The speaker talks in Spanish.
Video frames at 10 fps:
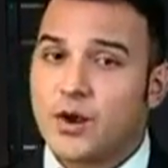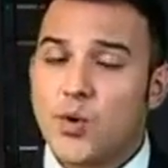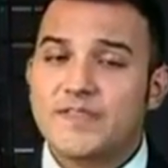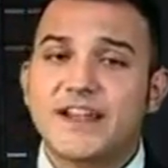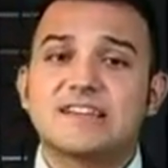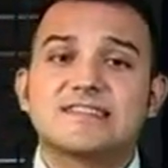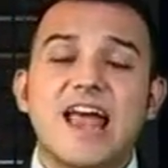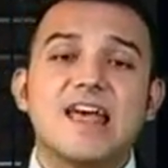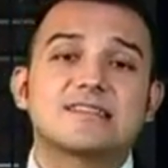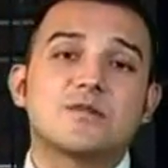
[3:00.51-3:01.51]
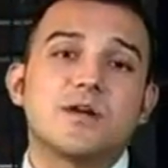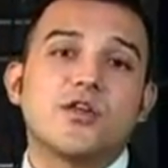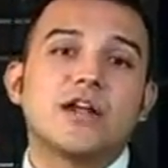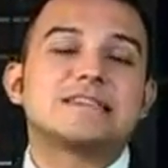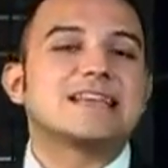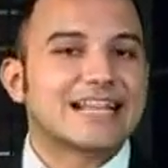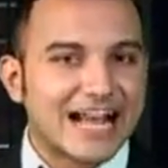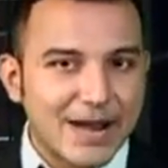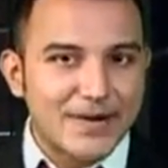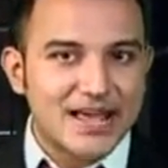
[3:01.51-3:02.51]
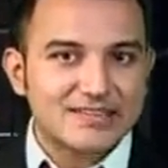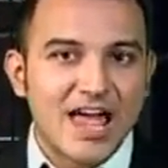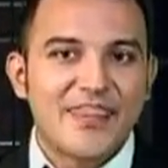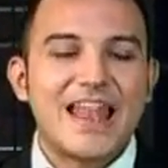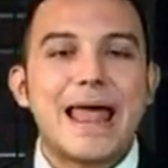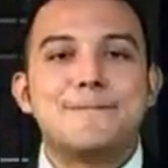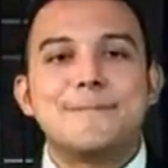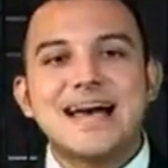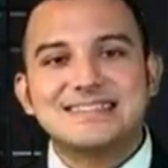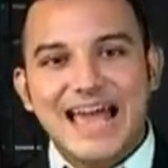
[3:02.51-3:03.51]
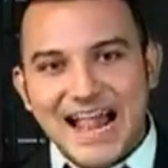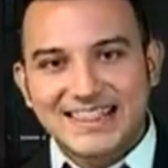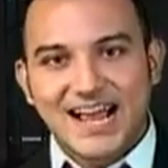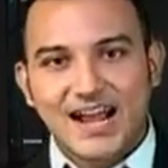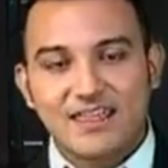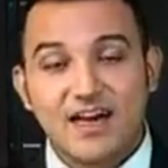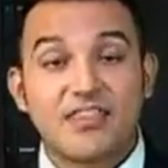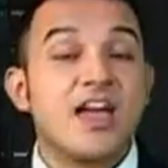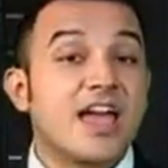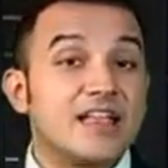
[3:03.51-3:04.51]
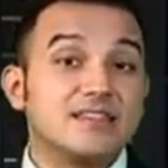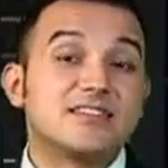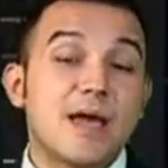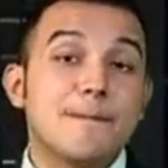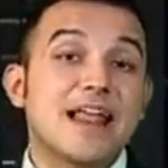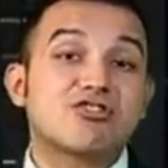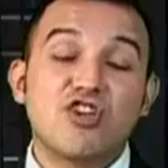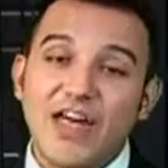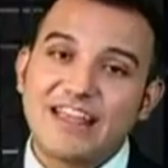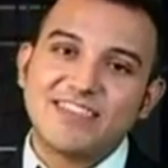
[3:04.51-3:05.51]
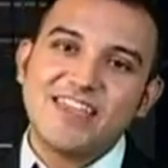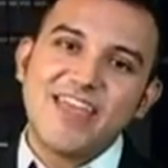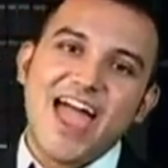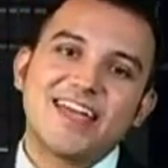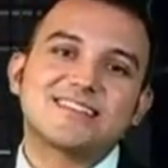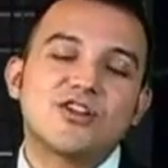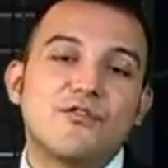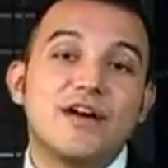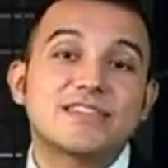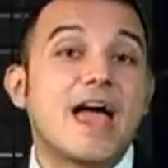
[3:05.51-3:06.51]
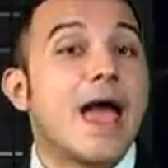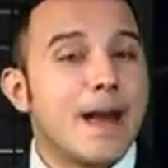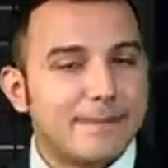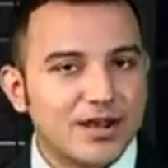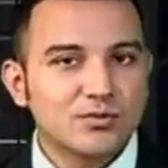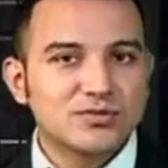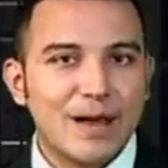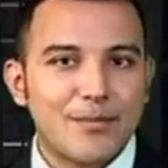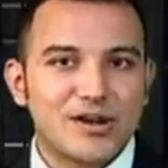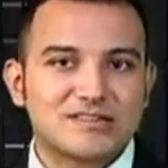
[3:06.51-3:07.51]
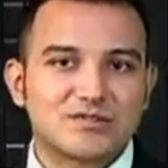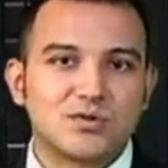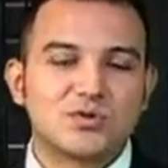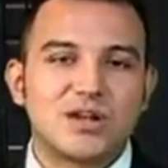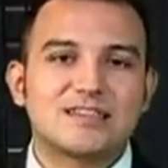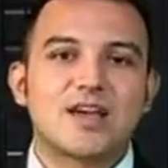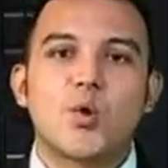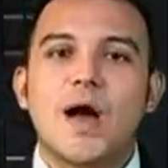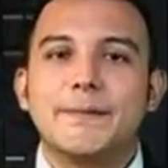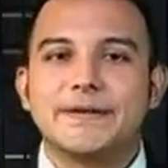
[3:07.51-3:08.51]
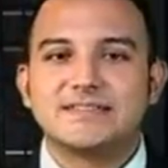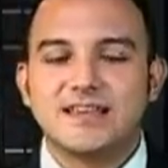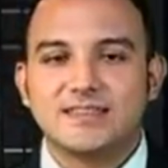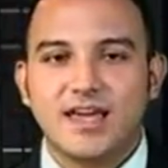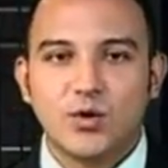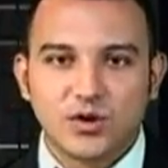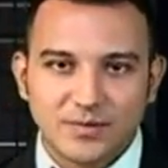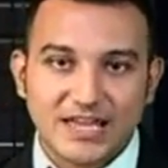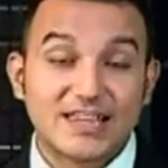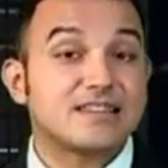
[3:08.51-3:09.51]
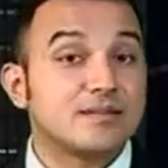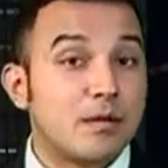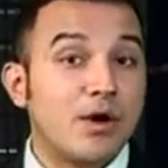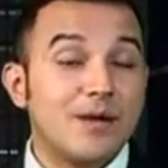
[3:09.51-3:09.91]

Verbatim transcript: donde encuentras salas, comedores y recámaras de la más alta calidad. En diciembre toda la tienda está en oferta. Pregunta por las esculturas de Juan Vicente Urbieta. Cima